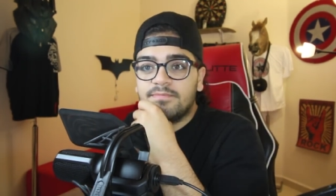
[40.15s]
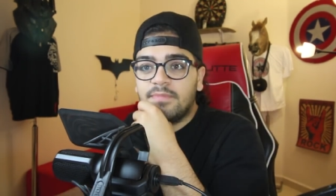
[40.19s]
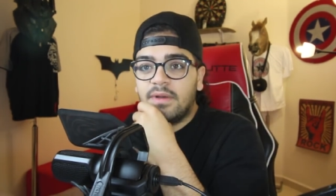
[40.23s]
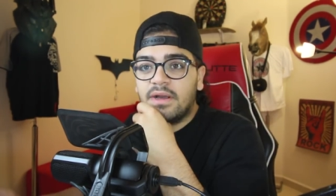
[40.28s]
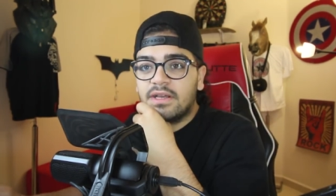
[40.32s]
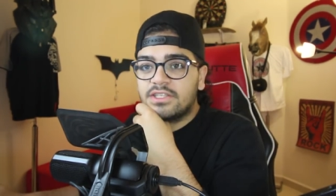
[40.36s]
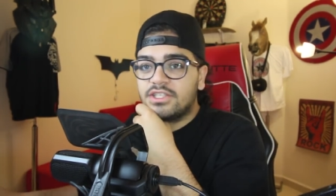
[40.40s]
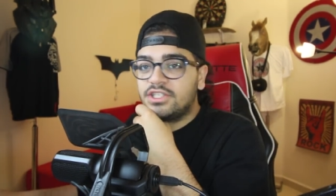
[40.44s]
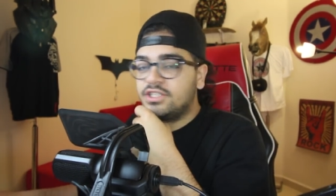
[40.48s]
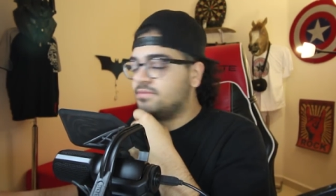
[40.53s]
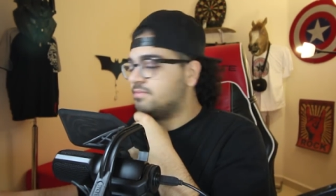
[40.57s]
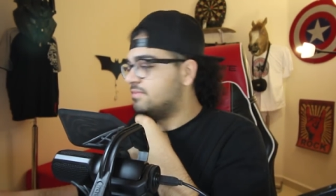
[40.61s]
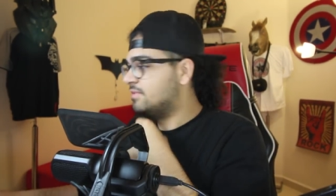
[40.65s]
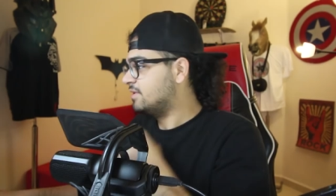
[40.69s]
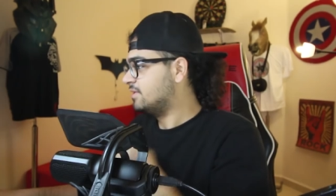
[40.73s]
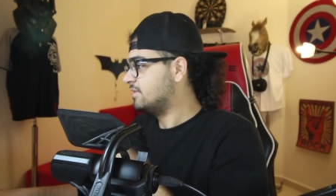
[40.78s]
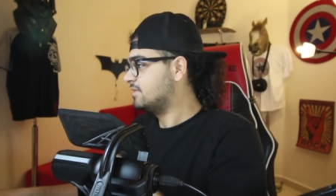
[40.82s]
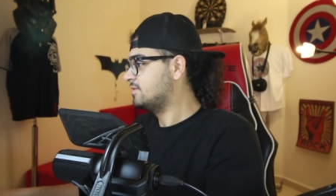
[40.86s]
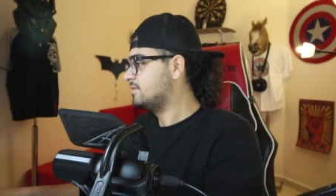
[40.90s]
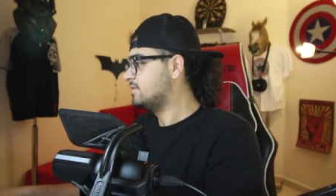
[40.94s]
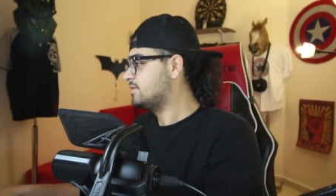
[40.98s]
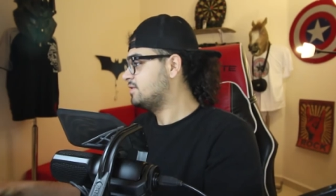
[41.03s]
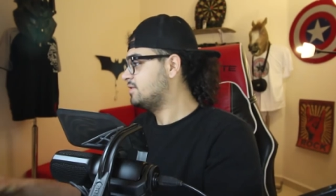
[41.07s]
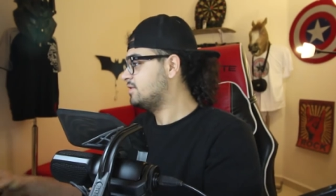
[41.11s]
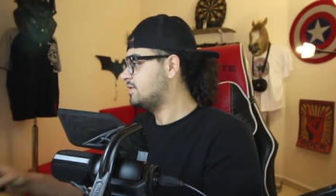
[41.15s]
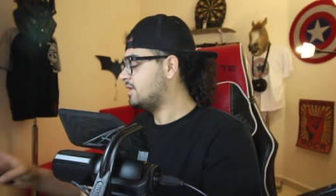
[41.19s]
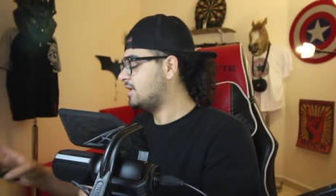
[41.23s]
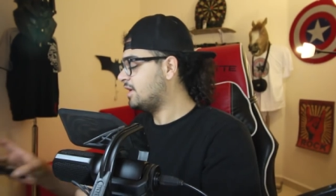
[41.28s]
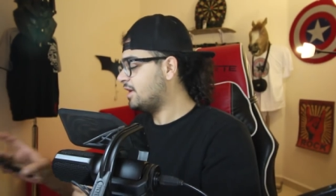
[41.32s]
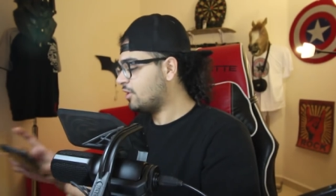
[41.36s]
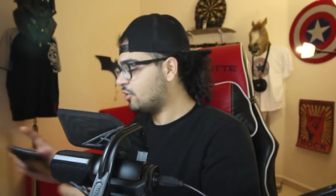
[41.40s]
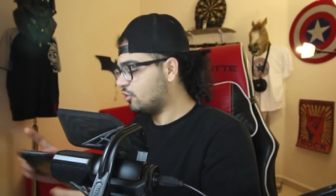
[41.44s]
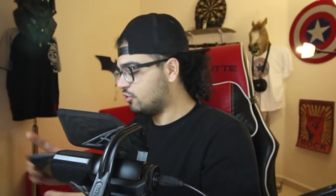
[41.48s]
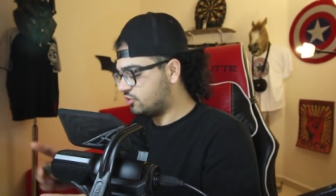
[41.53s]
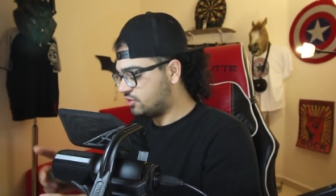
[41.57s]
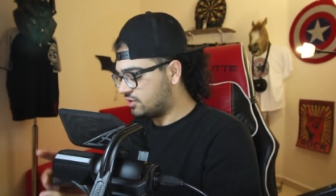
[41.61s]
Bak şimdi. Size
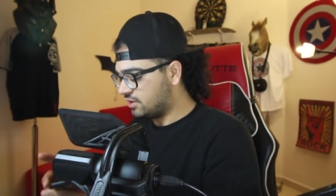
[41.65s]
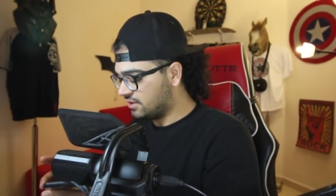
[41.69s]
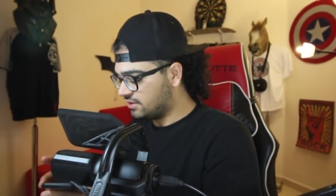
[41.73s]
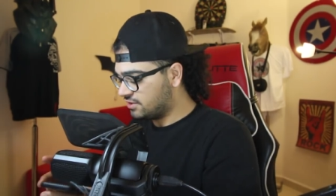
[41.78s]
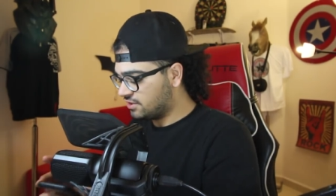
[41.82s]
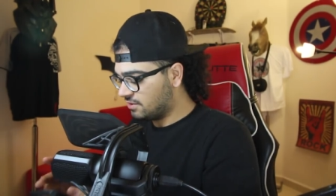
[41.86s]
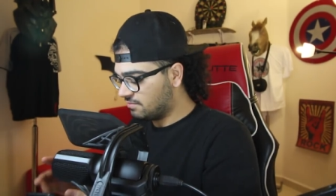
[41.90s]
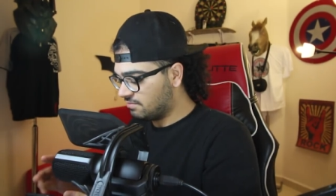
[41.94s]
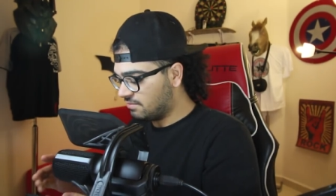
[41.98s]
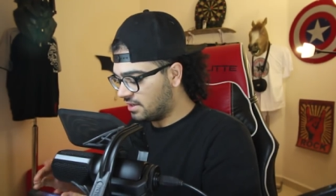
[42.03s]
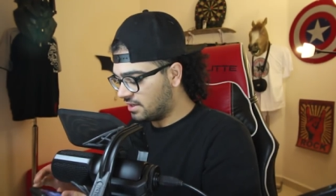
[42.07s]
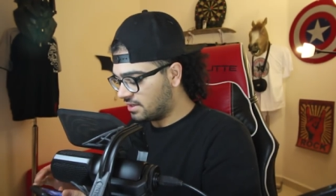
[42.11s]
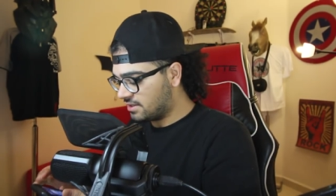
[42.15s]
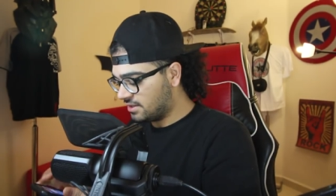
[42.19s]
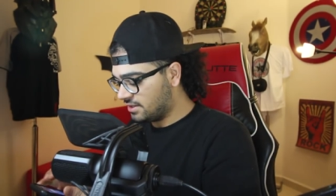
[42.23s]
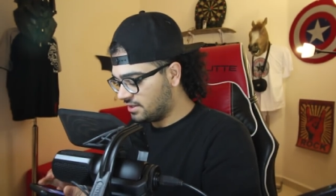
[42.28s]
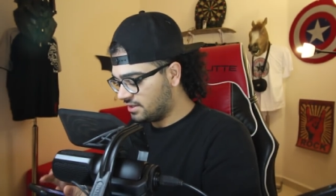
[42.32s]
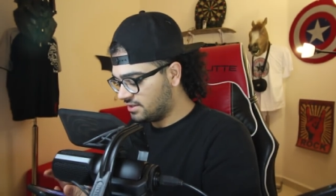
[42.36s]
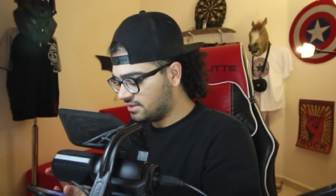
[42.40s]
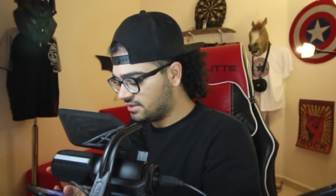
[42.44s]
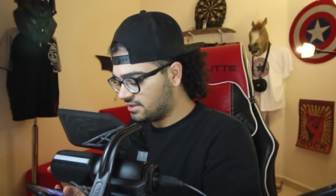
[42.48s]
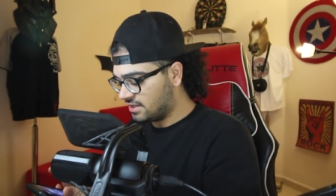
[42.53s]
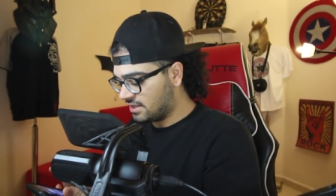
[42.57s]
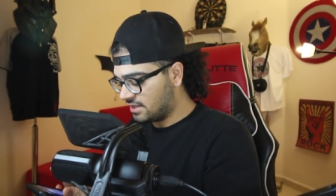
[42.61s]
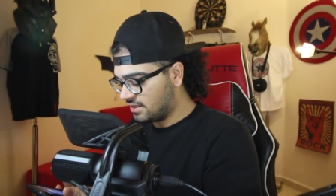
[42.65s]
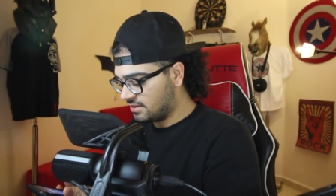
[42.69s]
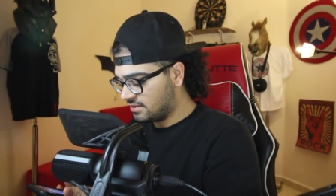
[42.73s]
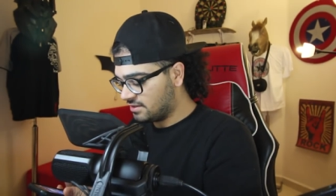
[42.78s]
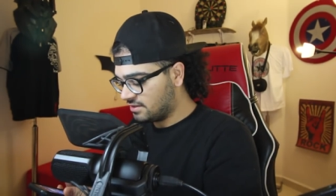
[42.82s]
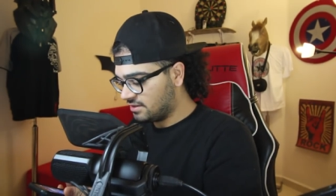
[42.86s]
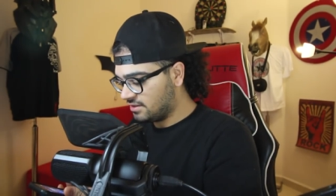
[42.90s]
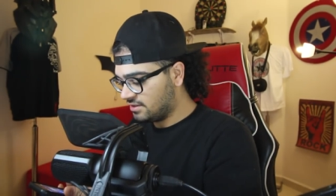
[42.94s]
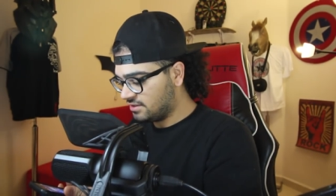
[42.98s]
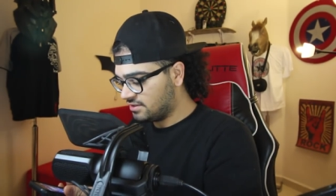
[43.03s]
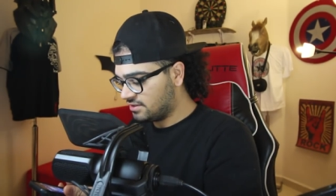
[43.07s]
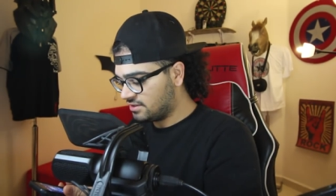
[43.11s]
ne göstereceğim? Bak izle.
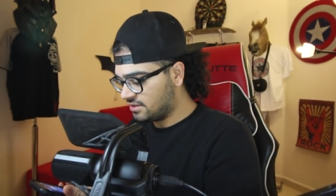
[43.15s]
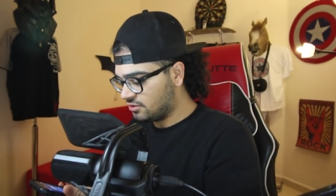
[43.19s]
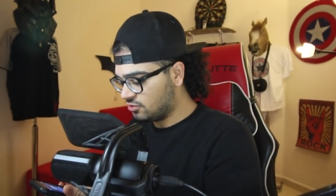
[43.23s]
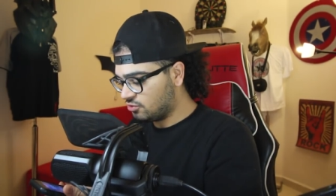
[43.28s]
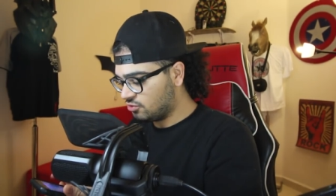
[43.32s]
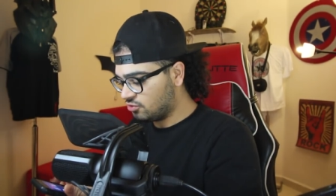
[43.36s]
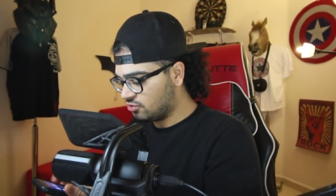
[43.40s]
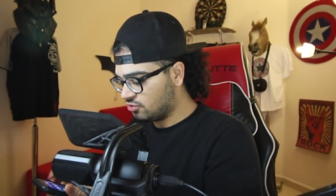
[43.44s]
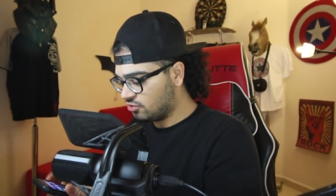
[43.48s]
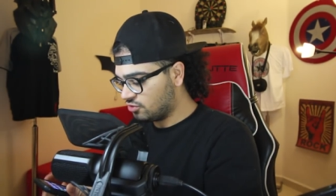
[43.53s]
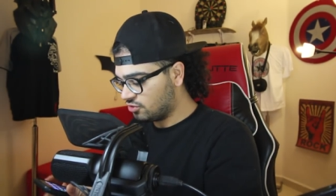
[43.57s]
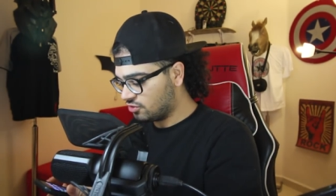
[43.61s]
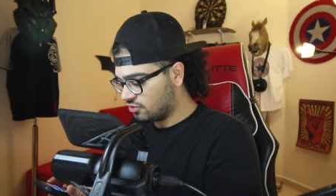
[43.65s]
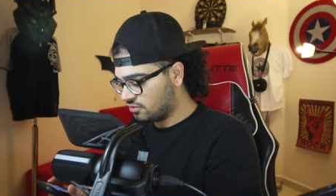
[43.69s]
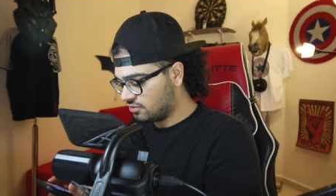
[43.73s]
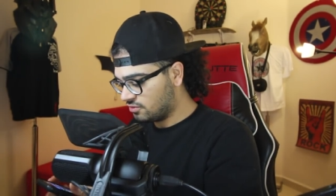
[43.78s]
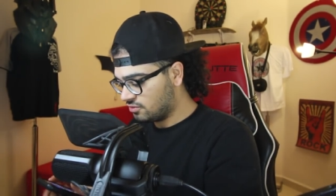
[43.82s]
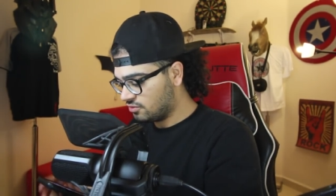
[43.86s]
İzle dur dur.